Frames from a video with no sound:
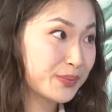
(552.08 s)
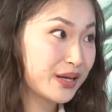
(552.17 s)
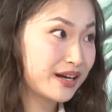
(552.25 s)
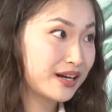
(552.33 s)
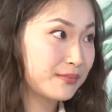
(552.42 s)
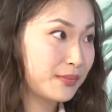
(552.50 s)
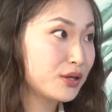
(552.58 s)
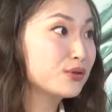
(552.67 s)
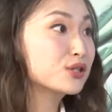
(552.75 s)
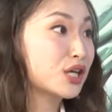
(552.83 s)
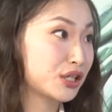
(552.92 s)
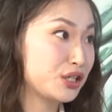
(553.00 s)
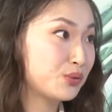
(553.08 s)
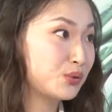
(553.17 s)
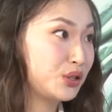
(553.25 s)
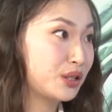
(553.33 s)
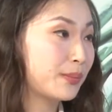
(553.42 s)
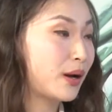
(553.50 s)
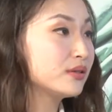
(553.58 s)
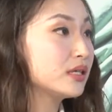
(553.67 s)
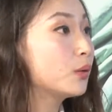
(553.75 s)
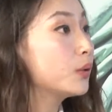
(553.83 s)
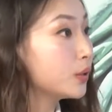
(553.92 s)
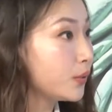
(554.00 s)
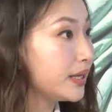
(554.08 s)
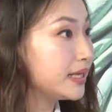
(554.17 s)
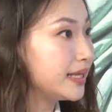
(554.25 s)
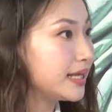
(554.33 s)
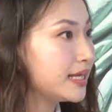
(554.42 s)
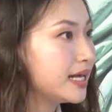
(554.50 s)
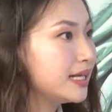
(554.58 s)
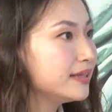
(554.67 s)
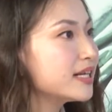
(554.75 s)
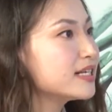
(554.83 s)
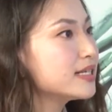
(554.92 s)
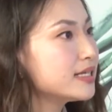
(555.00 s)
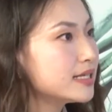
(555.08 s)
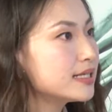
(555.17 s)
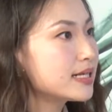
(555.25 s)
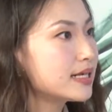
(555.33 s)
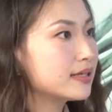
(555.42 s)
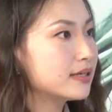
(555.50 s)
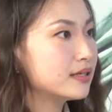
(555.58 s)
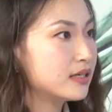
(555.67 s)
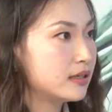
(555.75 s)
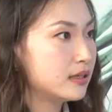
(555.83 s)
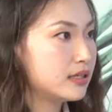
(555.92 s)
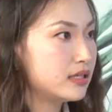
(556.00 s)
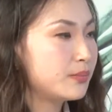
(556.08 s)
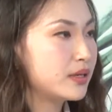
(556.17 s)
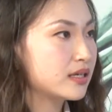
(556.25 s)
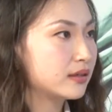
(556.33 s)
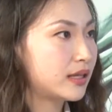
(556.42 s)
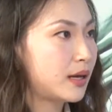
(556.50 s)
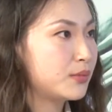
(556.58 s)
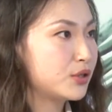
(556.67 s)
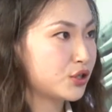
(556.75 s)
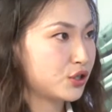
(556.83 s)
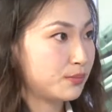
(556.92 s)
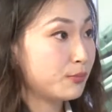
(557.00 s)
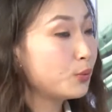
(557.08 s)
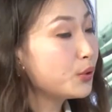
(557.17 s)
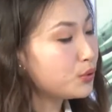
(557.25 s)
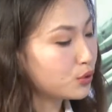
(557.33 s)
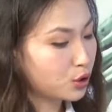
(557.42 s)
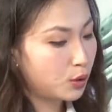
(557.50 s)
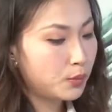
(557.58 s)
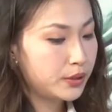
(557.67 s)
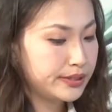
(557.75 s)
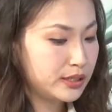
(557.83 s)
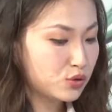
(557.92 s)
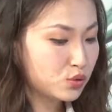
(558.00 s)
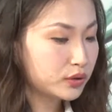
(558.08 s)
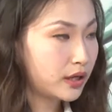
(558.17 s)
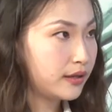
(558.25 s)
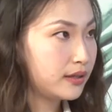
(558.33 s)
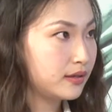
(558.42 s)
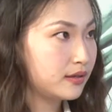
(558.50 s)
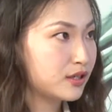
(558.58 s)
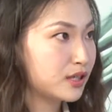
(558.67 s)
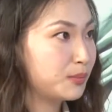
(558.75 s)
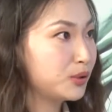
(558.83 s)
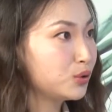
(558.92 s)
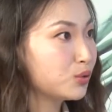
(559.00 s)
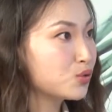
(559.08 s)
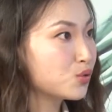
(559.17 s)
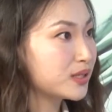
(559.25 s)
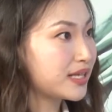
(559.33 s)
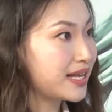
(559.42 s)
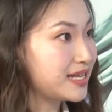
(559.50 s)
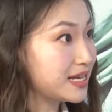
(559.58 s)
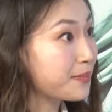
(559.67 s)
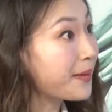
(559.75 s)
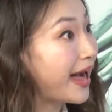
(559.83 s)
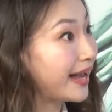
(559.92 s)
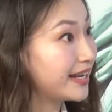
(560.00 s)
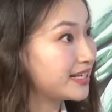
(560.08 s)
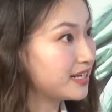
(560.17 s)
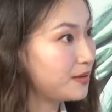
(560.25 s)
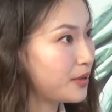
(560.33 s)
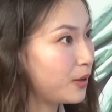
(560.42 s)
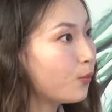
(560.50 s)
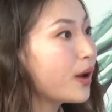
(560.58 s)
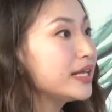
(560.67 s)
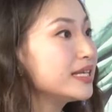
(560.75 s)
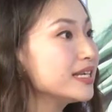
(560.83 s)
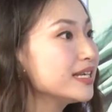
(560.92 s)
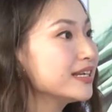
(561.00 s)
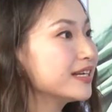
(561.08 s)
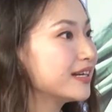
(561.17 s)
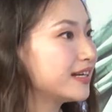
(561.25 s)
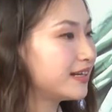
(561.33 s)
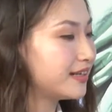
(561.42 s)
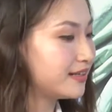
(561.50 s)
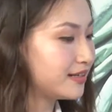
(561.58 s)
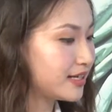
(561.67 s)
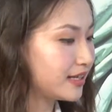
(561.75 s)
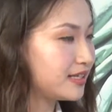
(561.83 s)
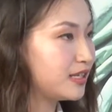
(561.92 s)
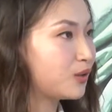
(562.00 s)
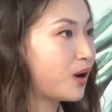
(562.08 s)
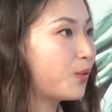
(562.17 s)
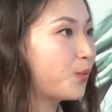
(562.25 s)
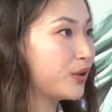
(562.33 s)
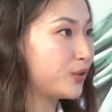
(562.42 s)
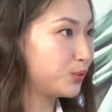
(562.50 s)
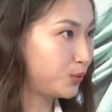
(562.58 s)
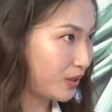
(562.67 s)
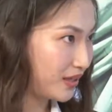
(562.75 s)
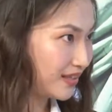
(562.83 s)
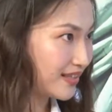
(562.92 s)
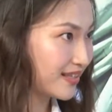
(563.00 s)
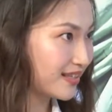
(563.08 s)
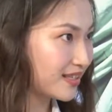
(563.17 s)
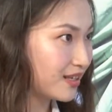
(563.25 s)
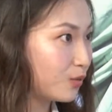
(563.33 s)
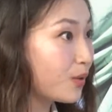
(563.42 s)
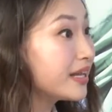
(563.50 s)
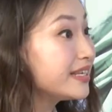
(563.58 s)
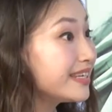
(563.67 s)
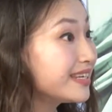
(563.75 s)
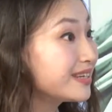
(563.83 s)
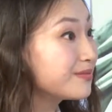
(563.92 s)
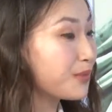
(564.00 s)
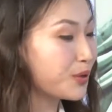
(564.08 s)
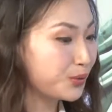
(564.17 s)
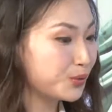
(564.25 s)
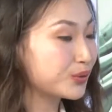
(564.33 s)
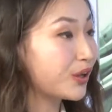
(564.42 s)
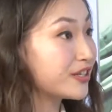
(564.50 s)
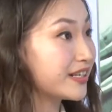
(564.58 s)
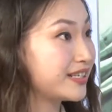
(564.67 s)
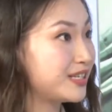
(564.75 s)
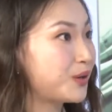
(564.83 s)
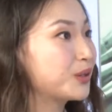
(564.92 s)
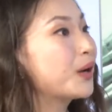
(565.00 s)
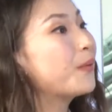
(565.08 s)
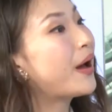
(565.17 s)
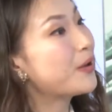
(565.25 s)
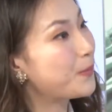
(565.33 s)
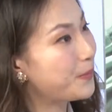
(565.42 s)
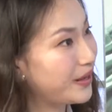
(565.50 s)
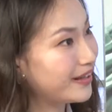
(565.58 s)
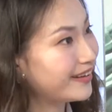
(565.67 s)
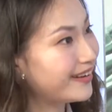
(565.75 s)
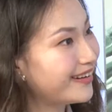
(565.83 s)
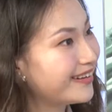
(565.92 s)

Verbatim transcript: care 没有长期护理的保险会贵一点。但是现在的人呢，基本上他们是未雨绸缪，已经做到一个什么都做在一个 package 里面，万一。这个情况我有对应的政策，万一没有用到这个情况，那我还有别的。